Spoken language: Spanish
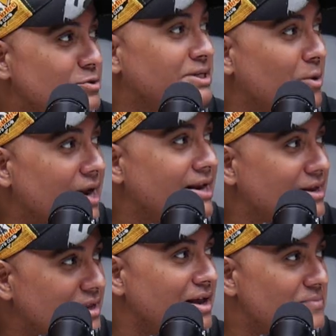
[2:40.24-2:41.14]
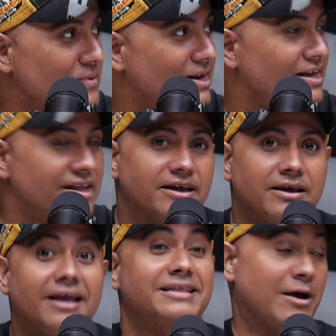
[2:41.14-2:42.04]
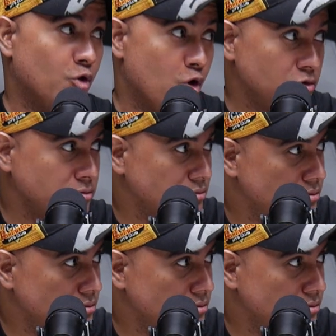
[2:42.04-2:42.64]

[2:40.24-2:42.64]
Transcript: esa vaina desde el PLD, la jodón.